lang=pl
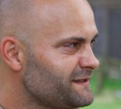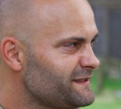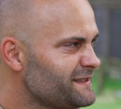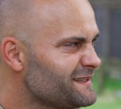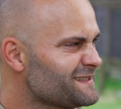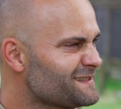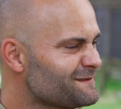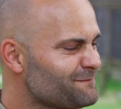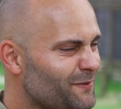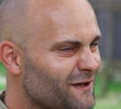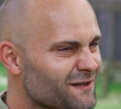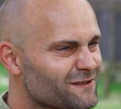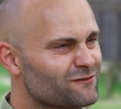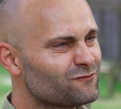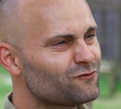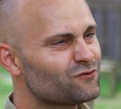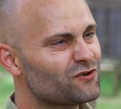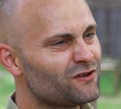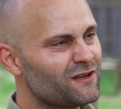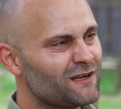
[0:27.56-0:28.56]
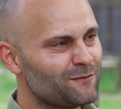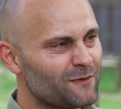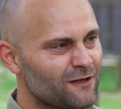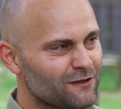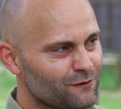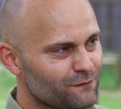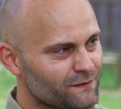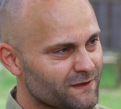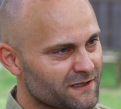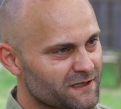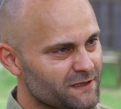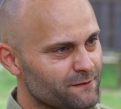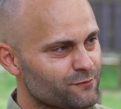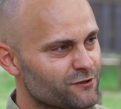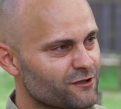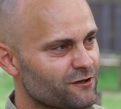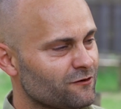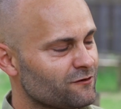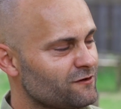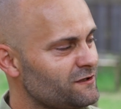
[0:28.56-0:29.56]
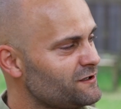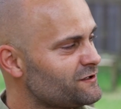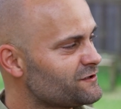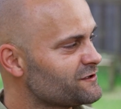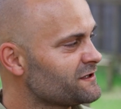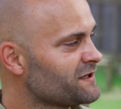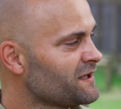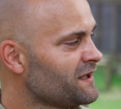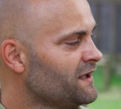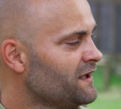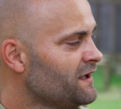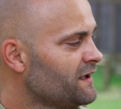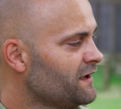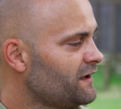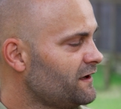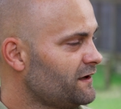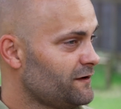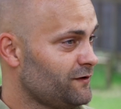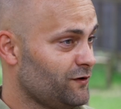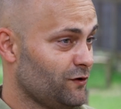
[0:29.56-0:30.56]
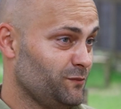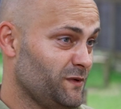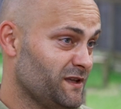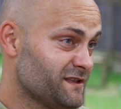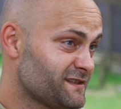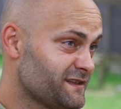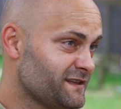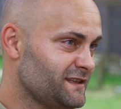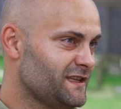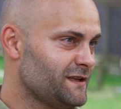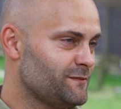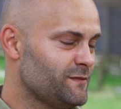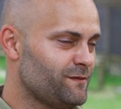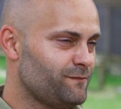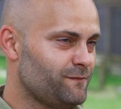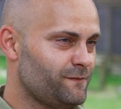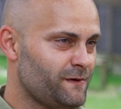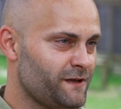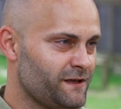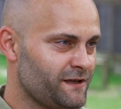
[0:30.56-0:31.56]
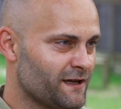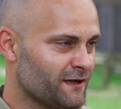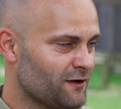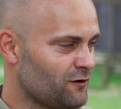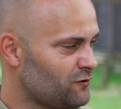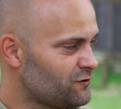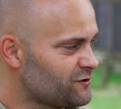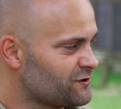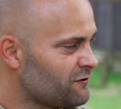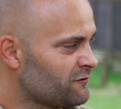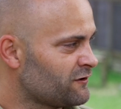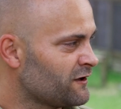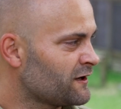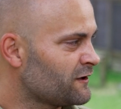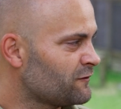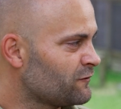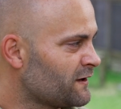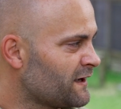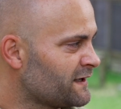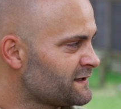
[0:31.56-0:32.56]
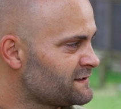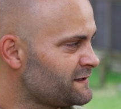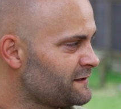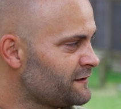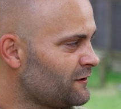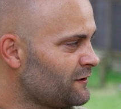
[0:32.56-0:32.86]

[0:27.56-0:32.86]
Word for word: jest bardzo dużo elementów takich przyrodniczych. No między innymi my, jako Ośrodek Edukacji